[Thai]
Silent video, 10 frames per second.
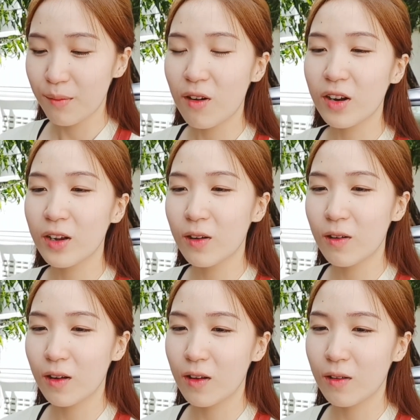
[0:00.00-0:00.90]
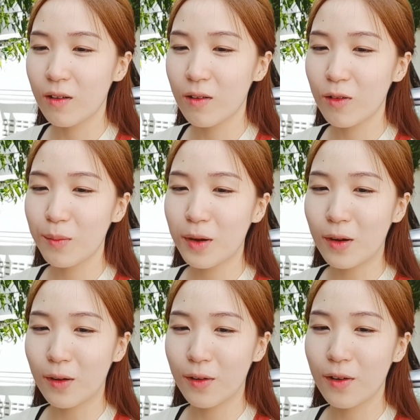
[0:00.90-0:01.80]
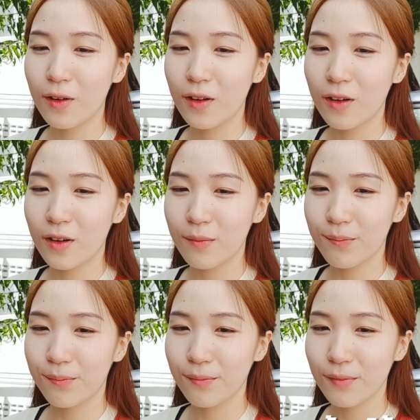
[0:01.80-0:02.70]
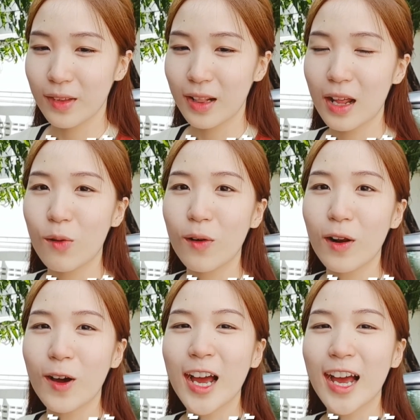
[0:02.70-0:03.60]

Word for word: พอดึงออกแล้วก็คุณหมอก็เราก็ร้อง